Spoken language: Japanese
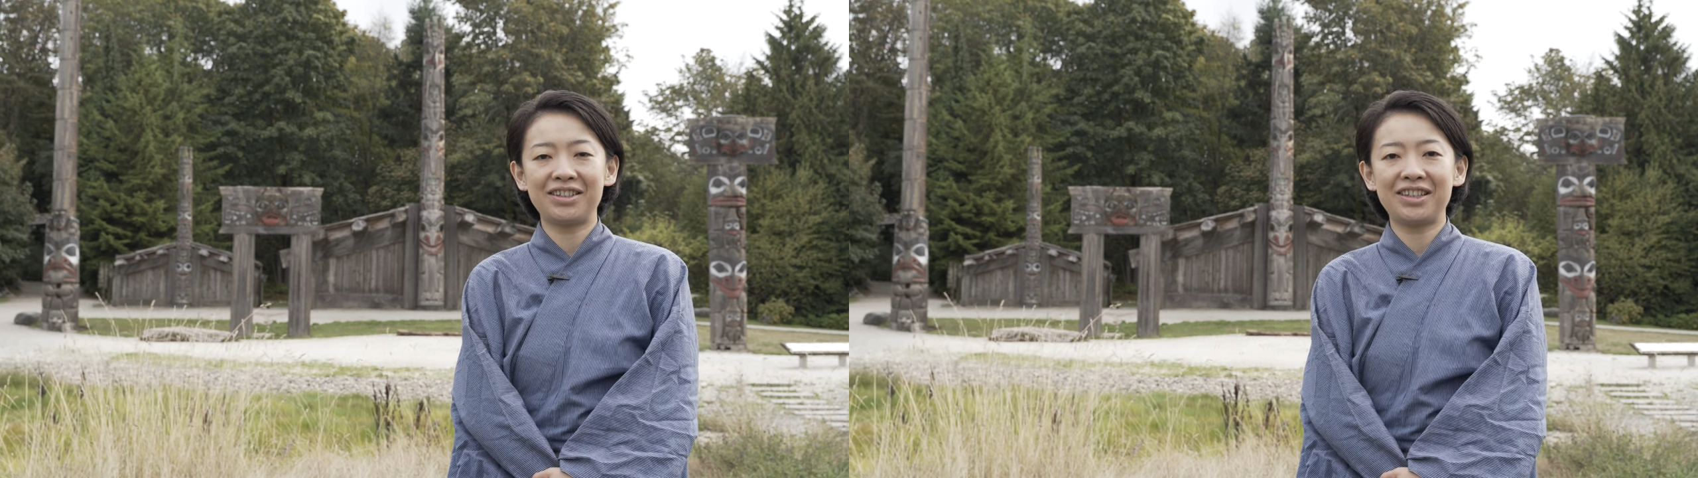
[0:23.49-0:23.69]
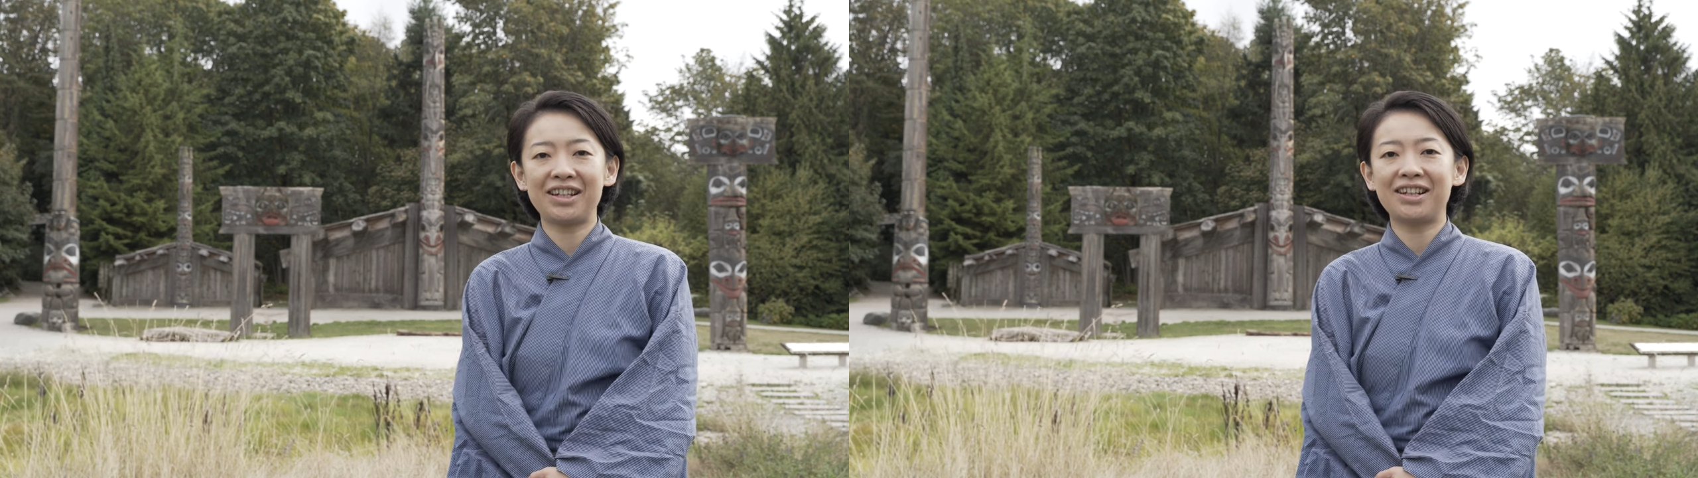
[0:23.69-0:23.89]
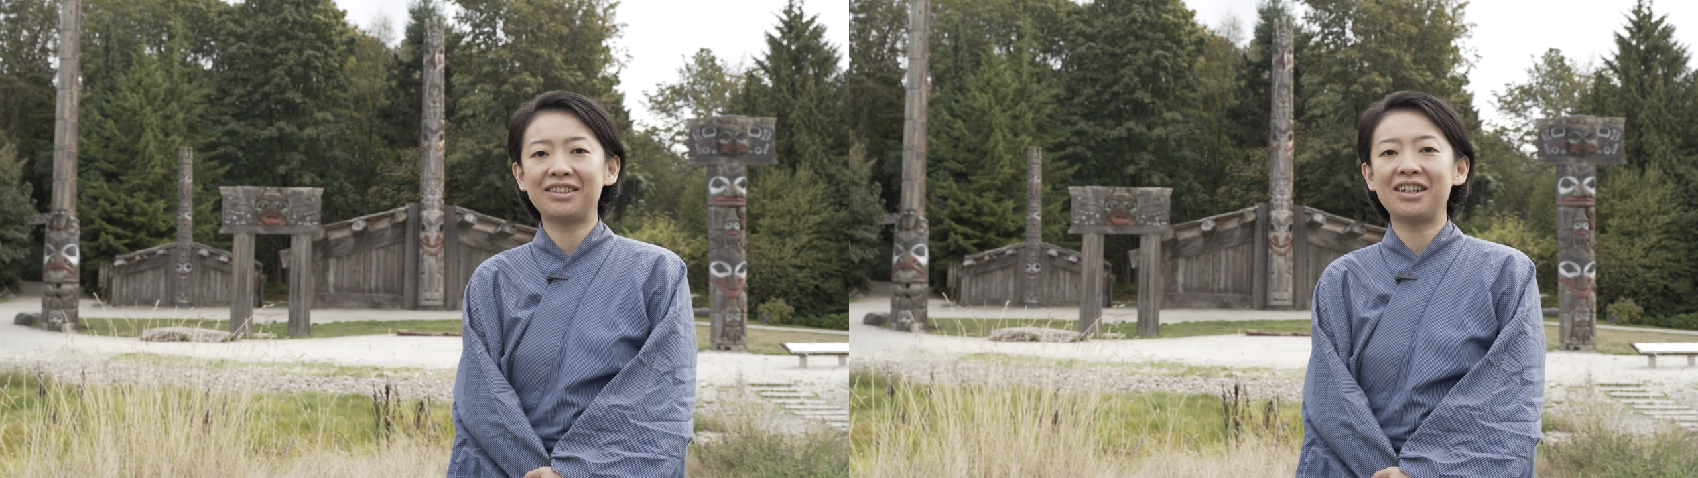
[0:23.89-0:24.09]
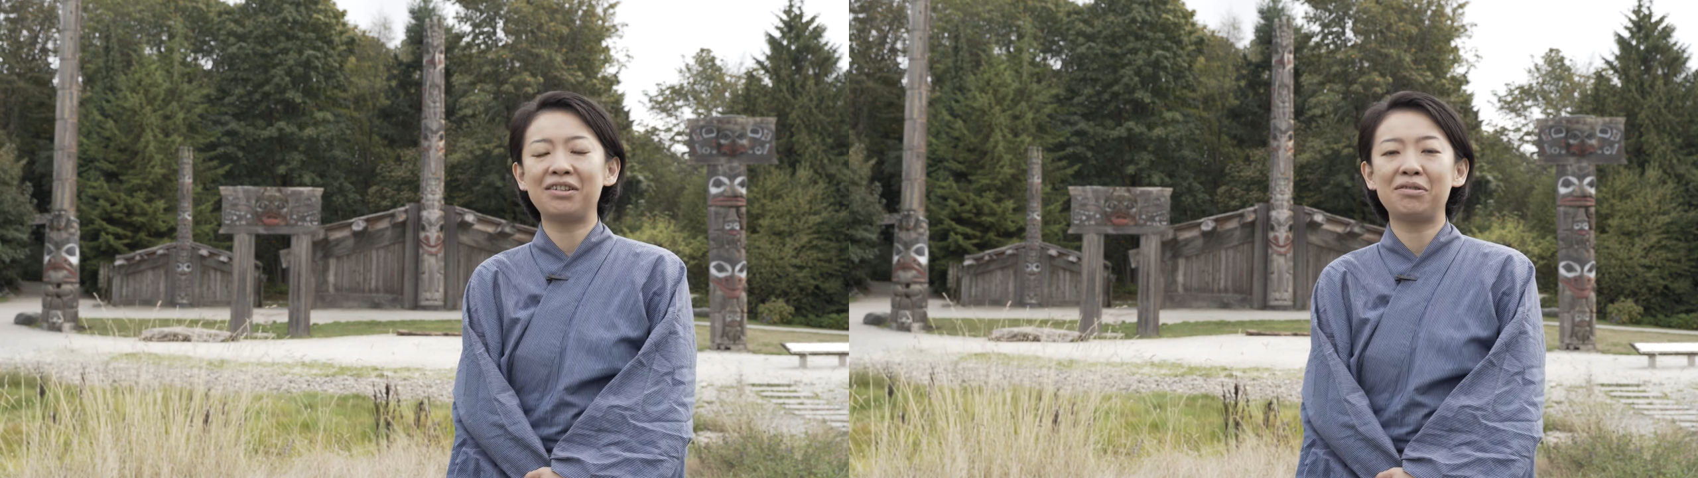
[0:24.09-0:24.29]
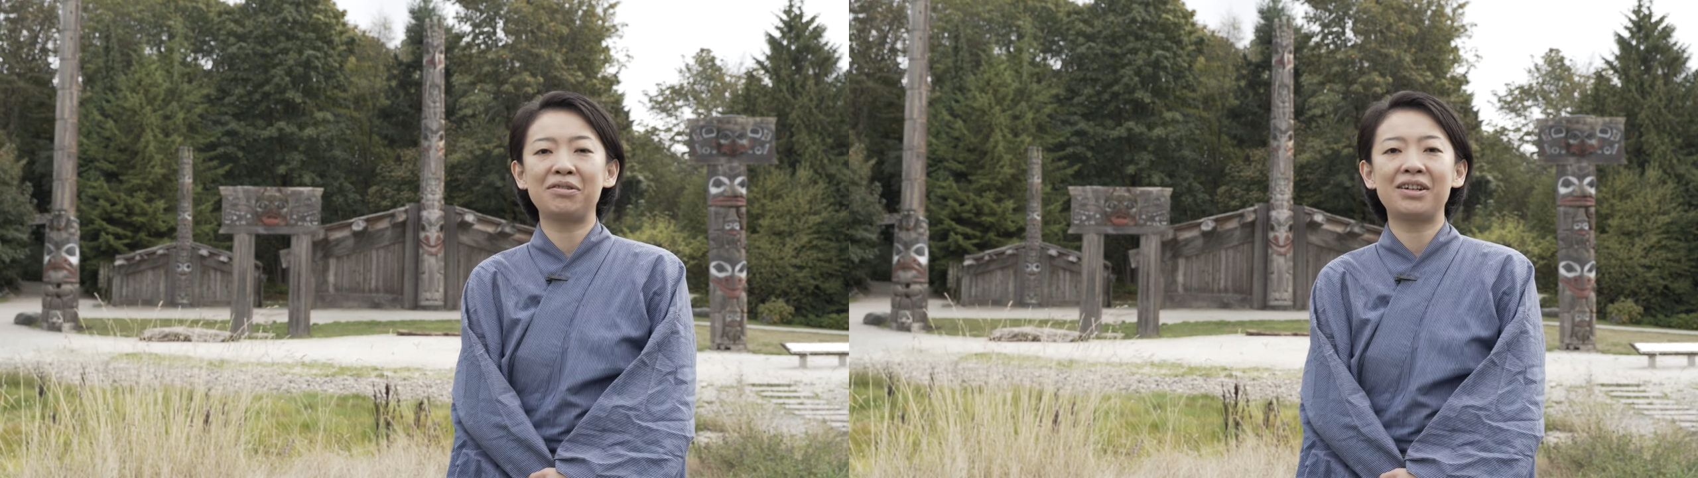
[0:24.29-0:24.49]
して方
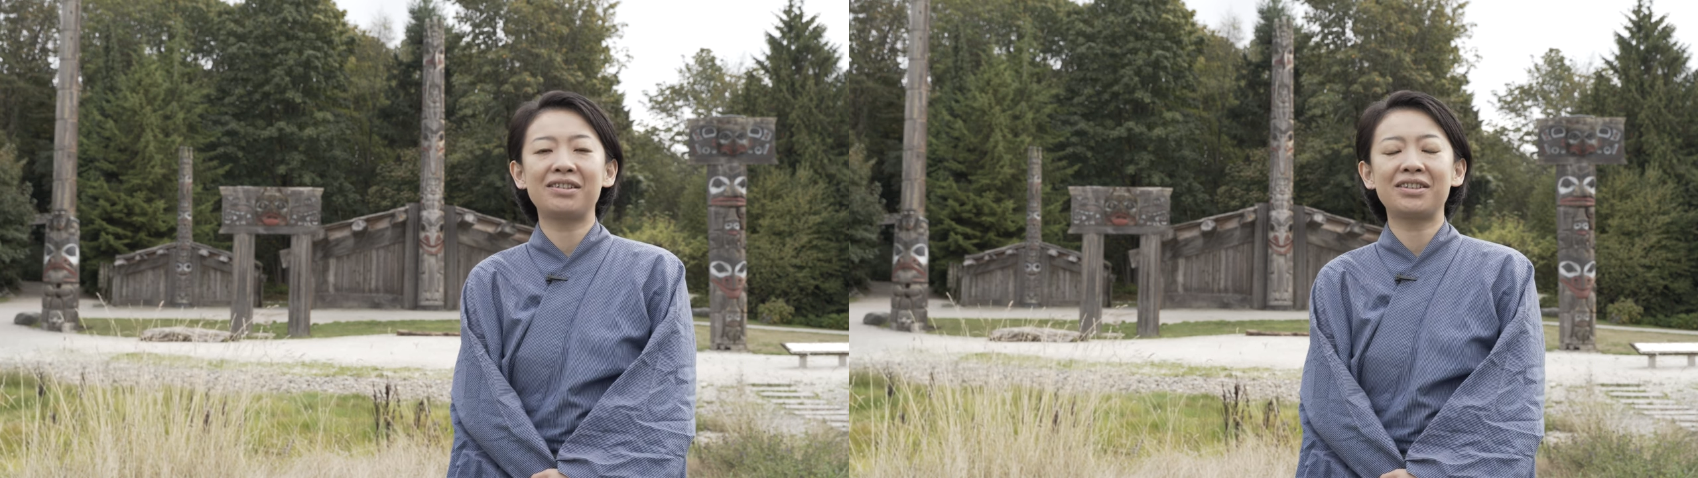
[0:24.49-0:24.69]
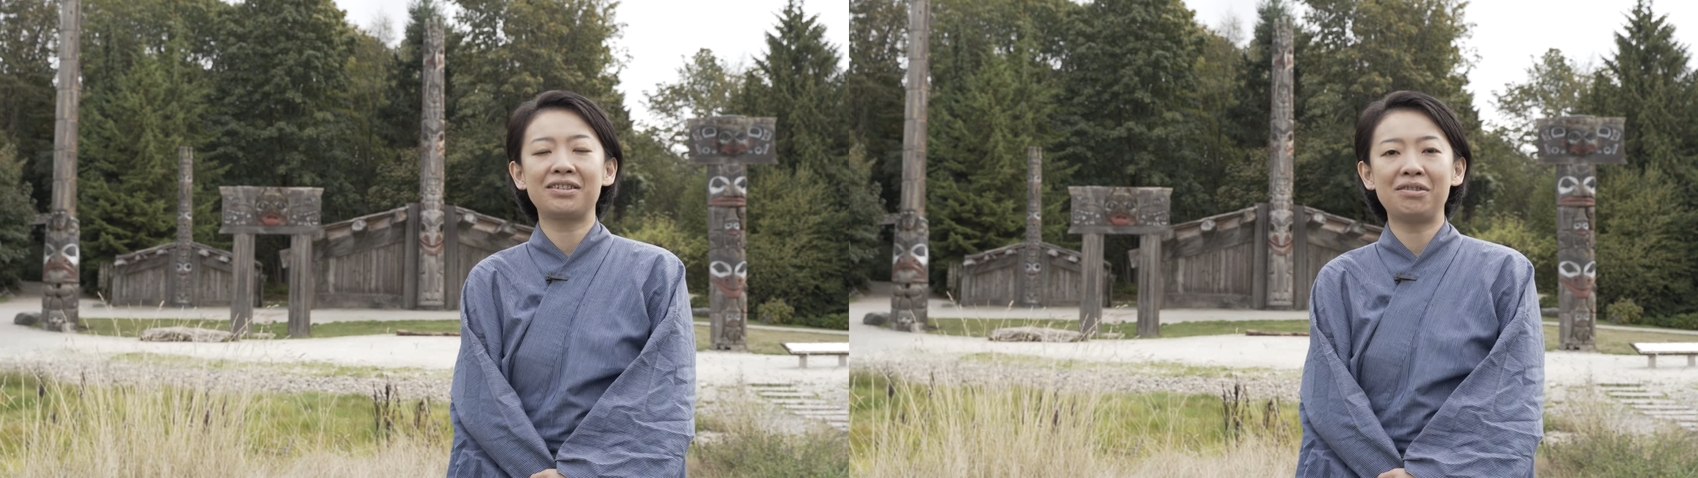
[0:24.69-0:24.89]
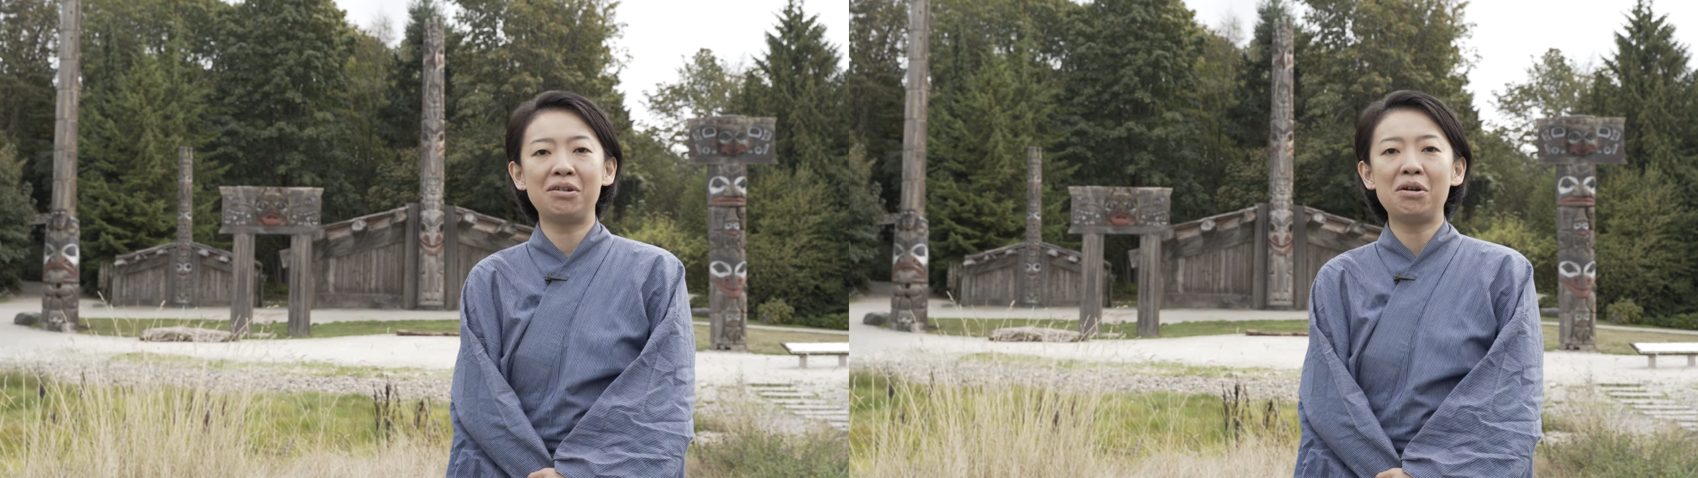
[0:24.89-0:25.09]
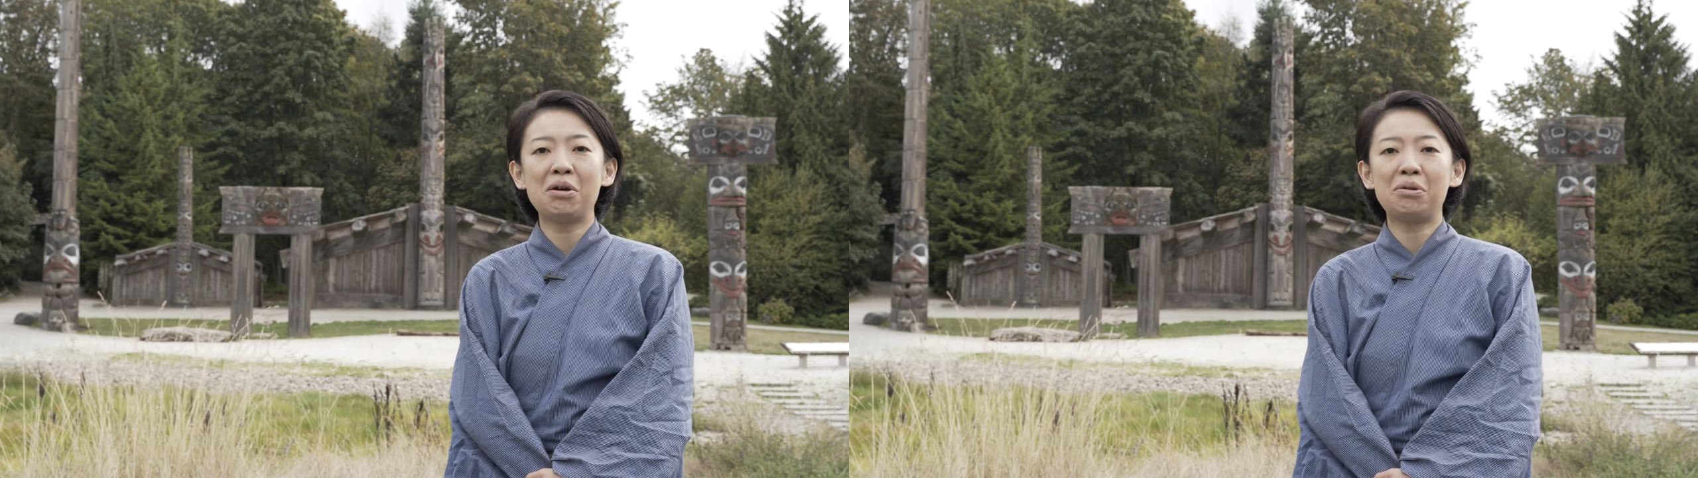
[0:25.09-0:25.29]
能楽師の